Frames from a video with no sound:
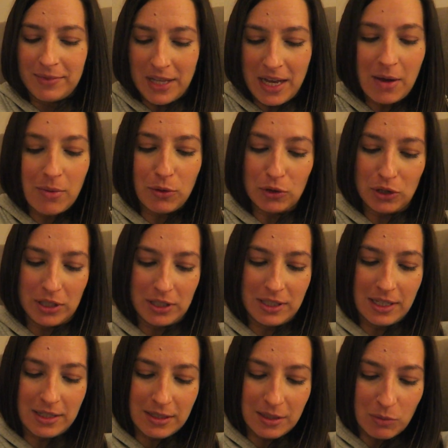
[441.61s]
Da botes,
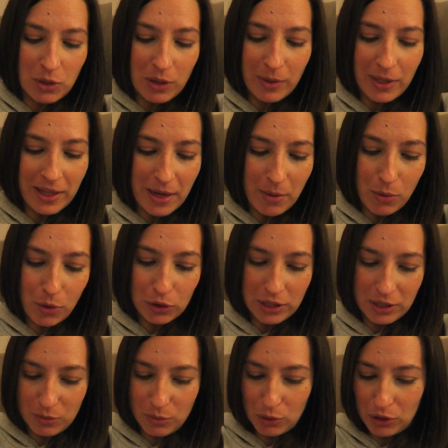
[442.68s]
ya se mueve y da
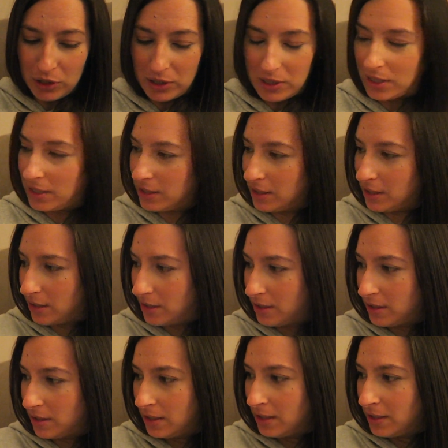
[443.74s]
botes, botes, ¿a que sí?
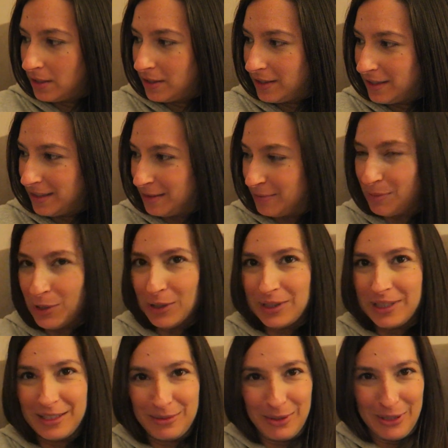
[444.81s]
Botes.
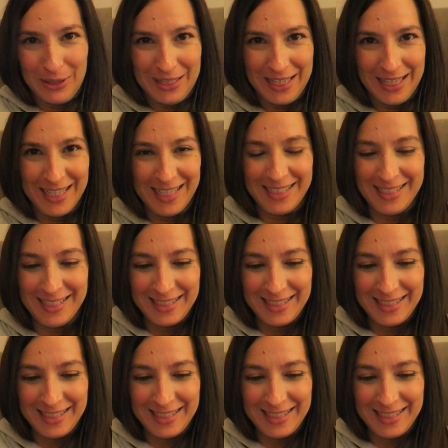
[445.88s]
Botes, botes.